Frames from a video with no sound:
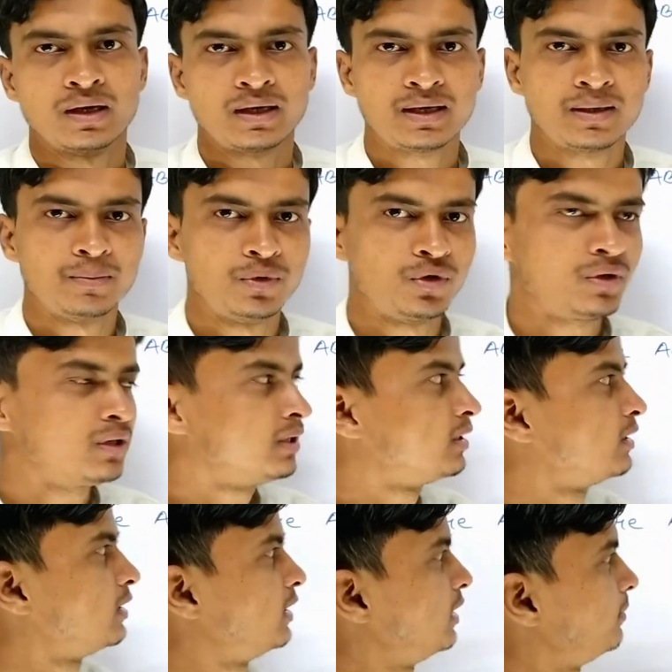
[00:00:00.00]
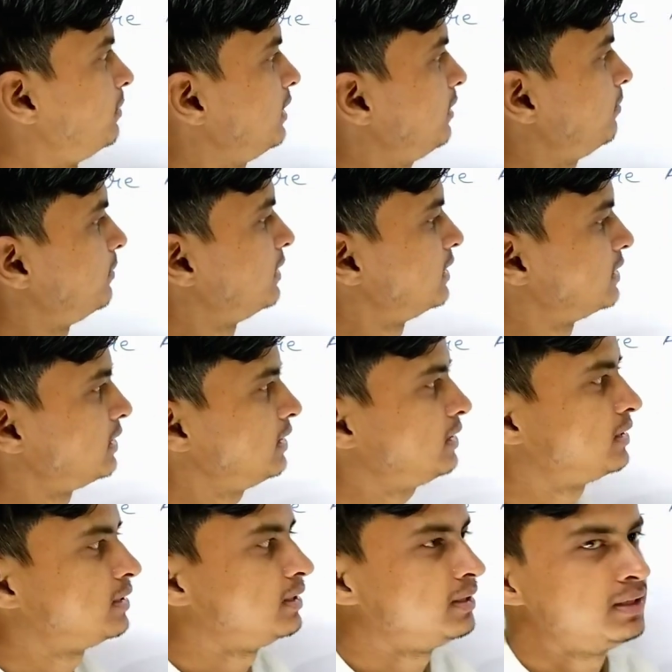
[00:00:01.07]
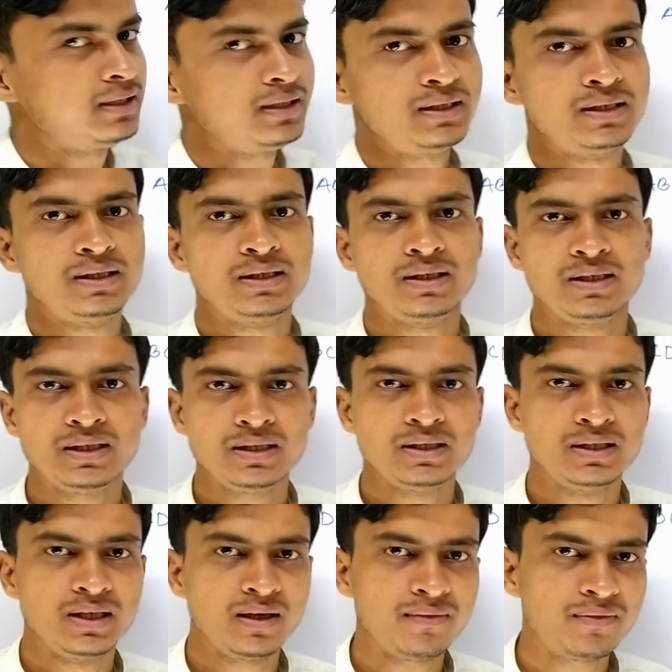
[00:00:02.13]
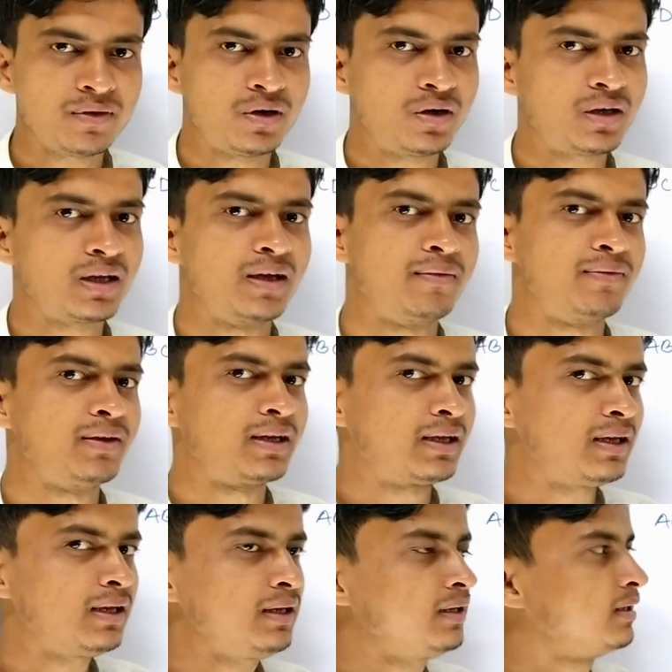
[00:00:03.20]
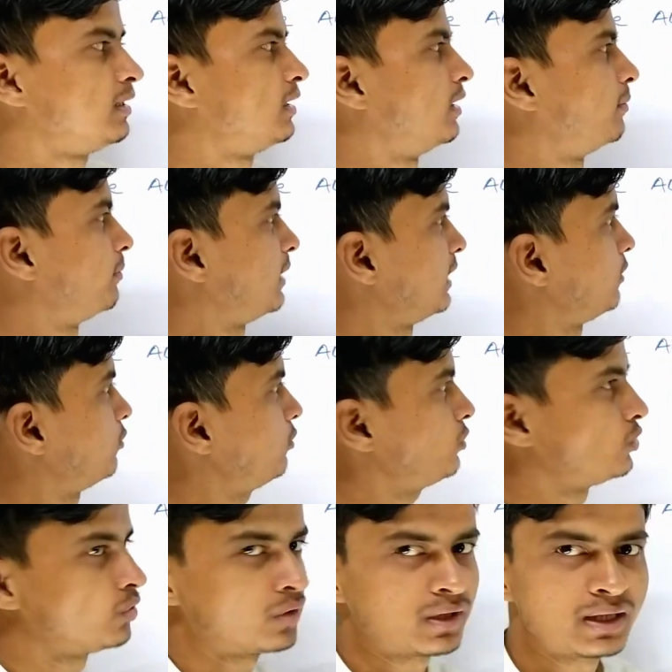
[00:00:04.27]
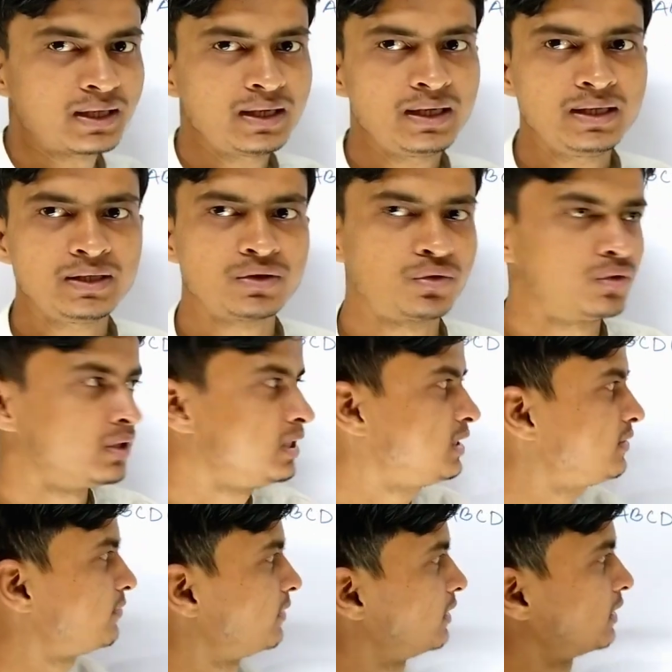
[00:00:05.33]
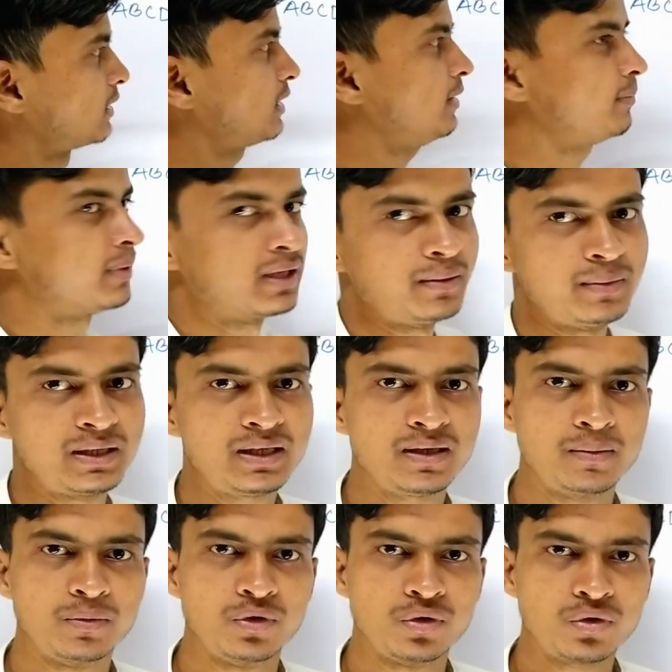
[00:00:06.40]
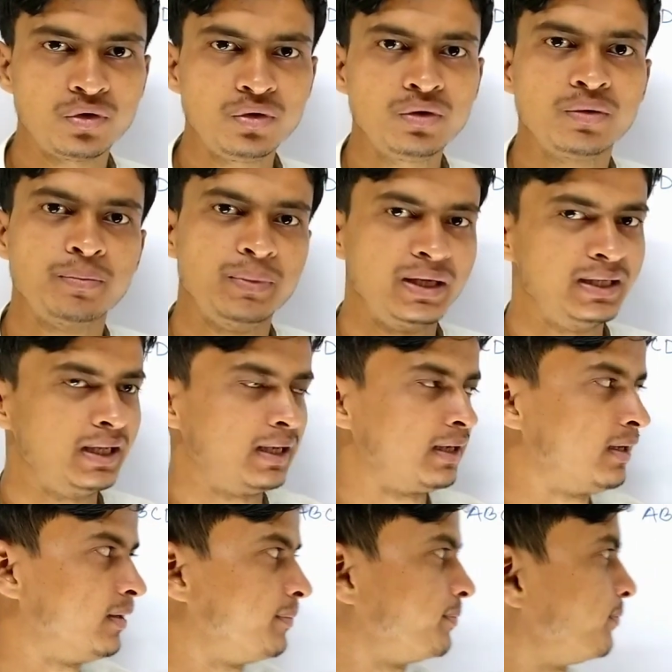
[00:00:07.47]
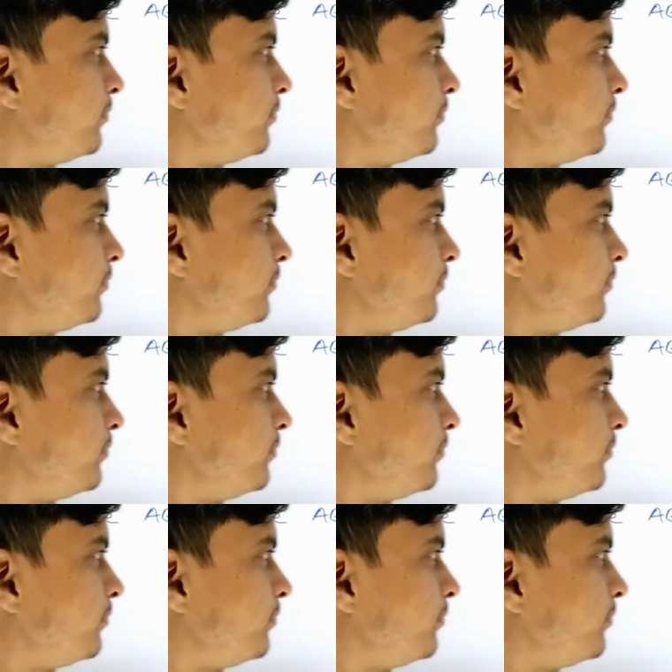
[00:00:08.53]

अगर हम लोग ए बी बी सी सी डी डी ई ई एफ और एफ ए के लंबाई को जोड़ देंगे तो इस फिगर का पेरीमीटर हम लोगों को मिल जाएगा